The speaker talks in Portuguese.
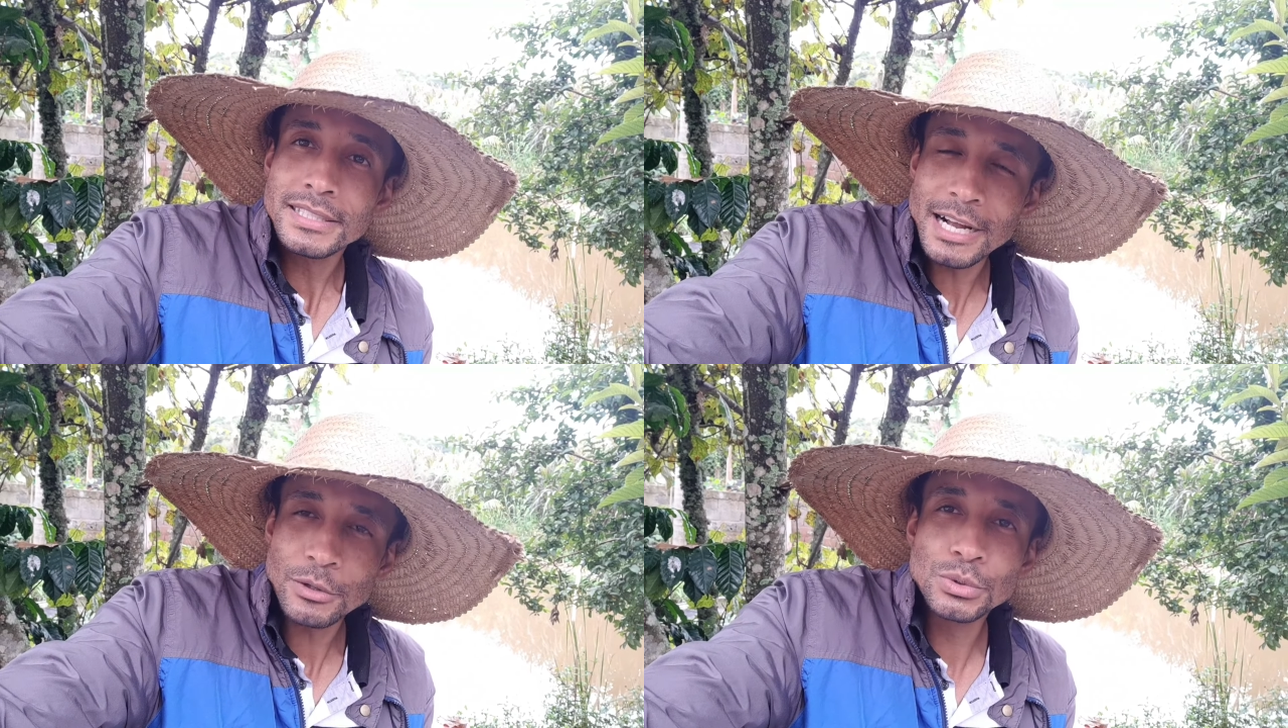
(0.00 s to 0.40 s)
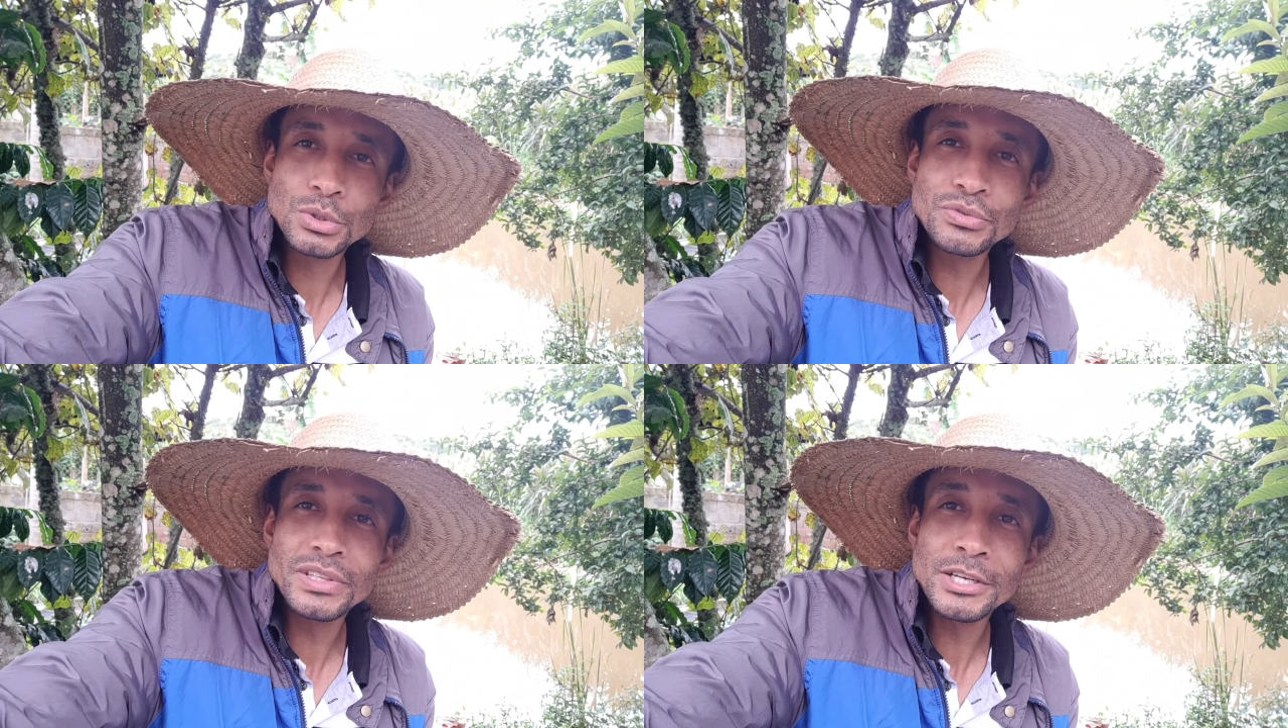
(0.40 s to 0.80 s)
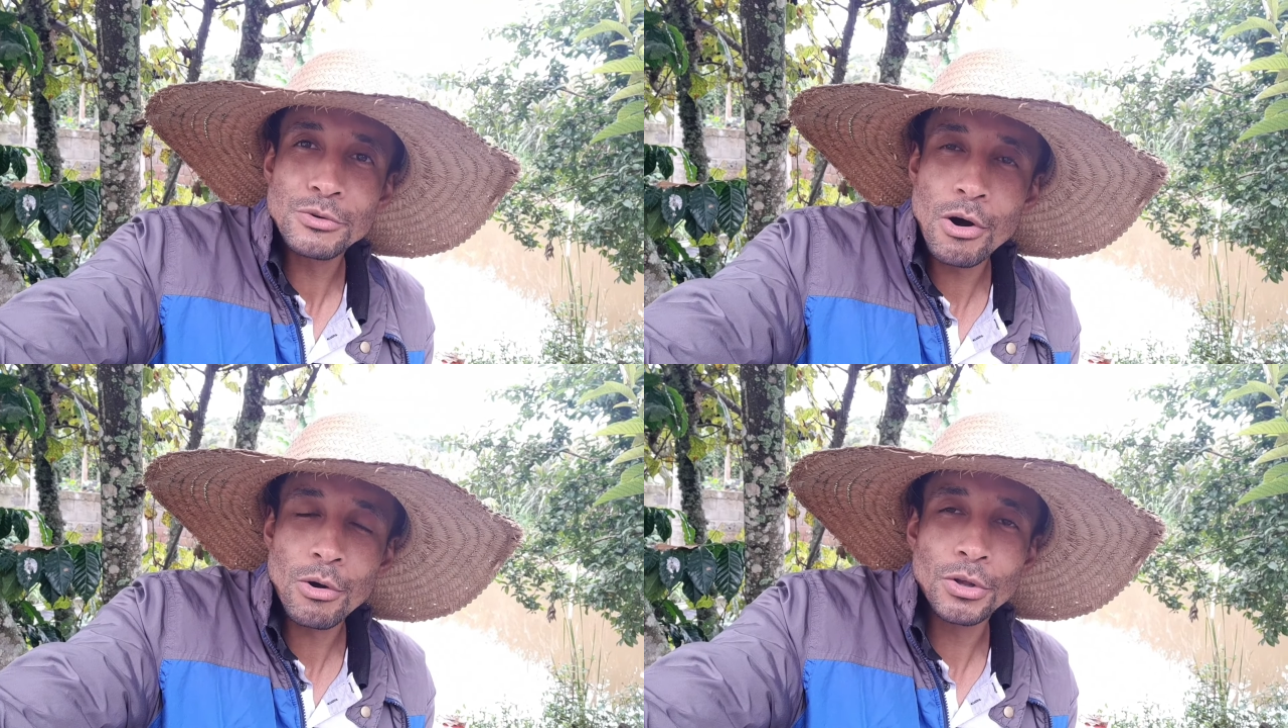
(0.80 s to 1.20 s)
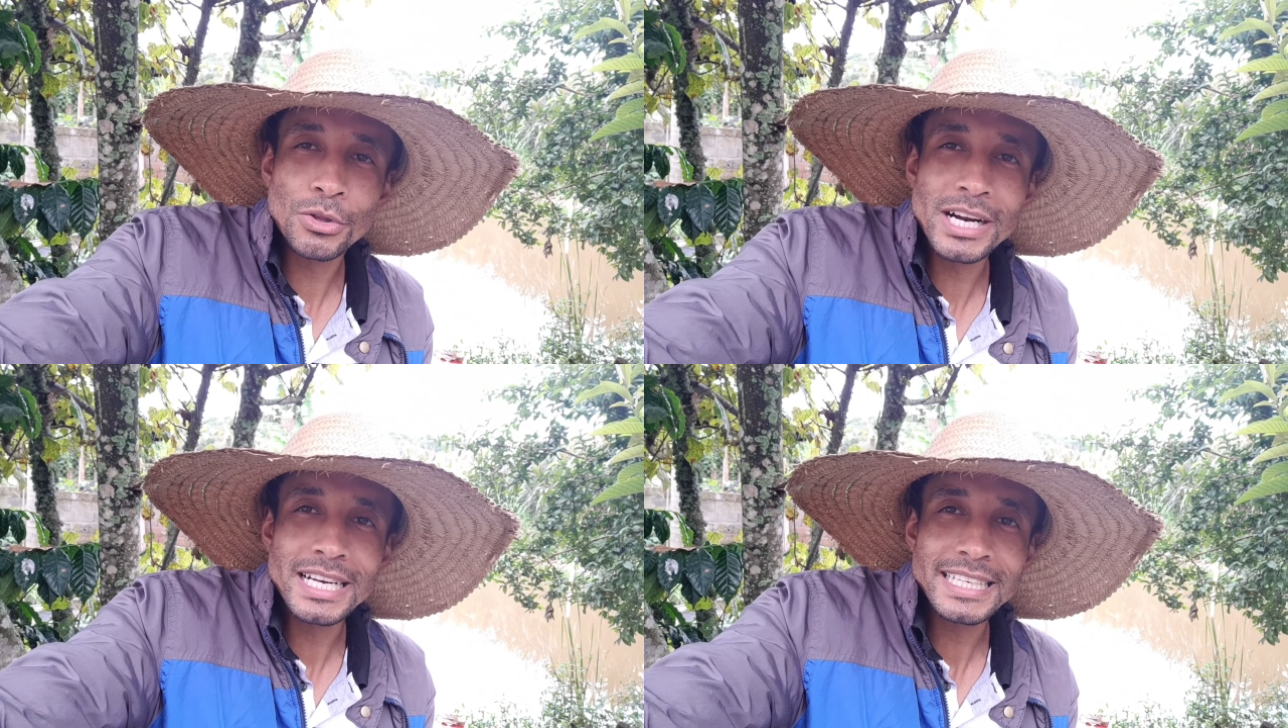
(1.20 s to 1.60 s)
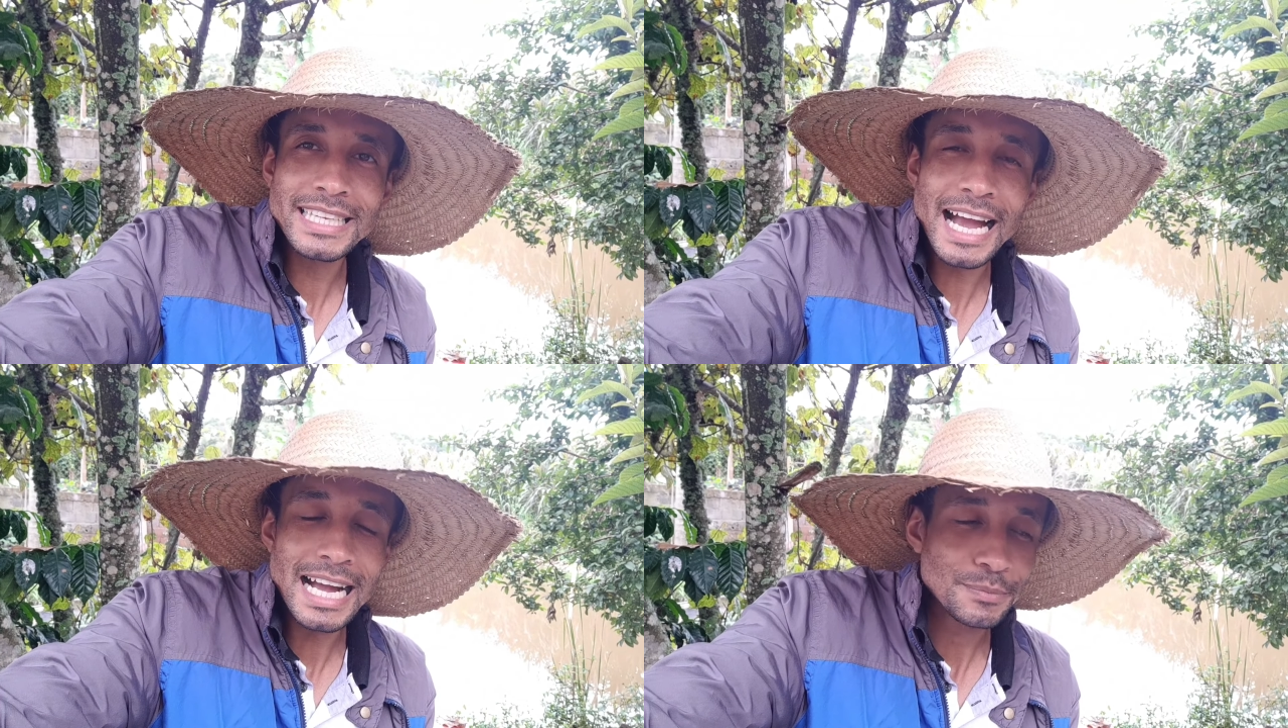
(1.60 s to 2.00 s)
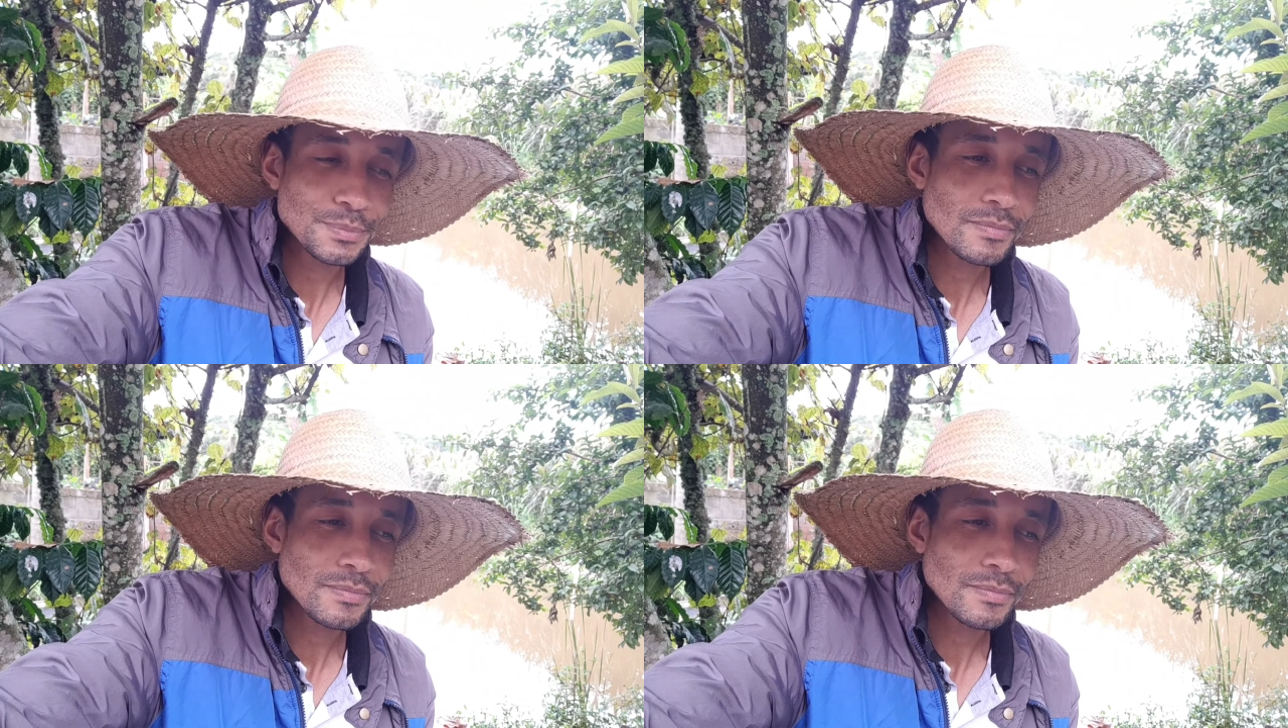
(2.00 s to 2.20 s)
Tá com dúvida de qual codorna criar?